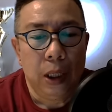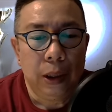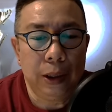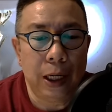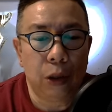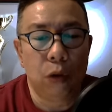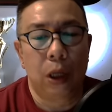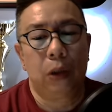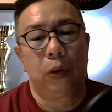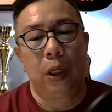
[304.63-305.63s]
Nidali ko
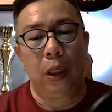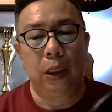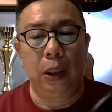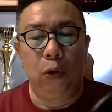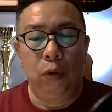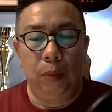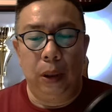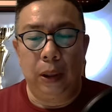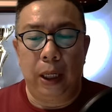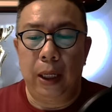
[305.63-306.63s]
kanto silang
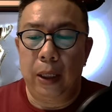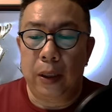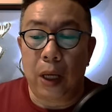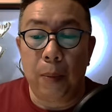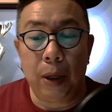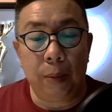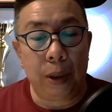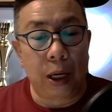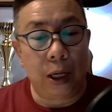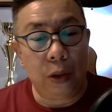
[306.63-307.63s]
ginuman kay sabat naman
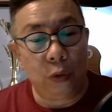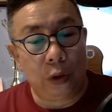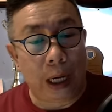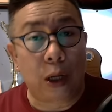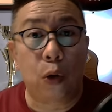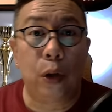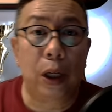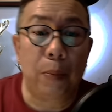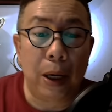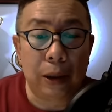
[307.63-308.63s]
kayo og dagko na
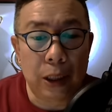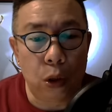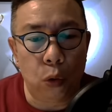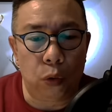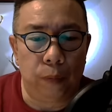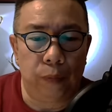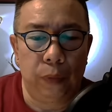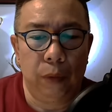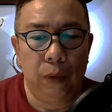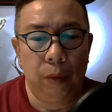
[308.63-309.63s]
kay mga tingog.
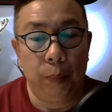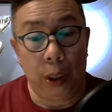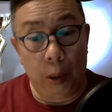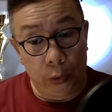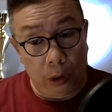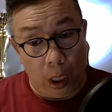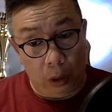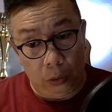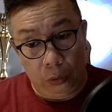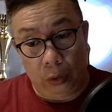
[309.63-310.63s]
Pagabot
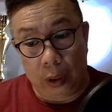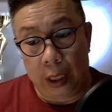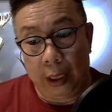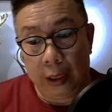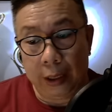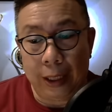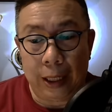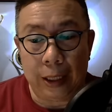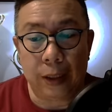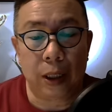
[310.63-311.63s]
nako, doon na sila
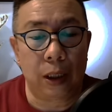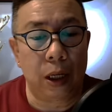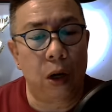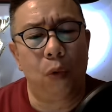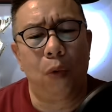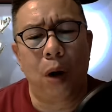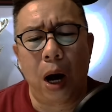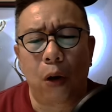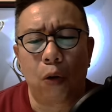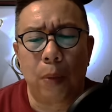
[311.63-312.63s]
gilalisan nga
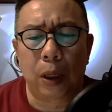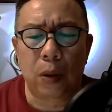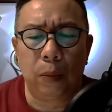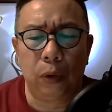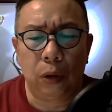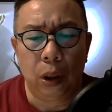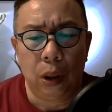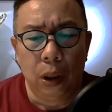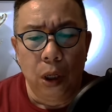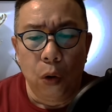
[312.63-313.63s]
wa ko makasabot.
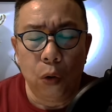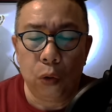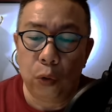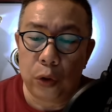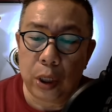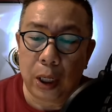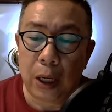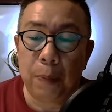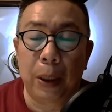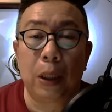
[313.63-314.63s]
Ug unsa
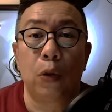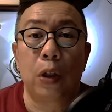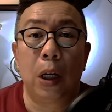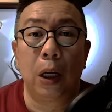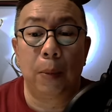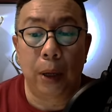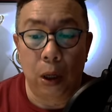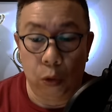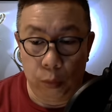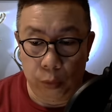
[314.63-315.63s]
kay pareho sila nga mga
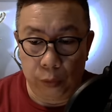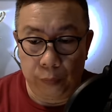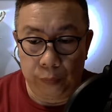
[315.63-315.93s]
hubog.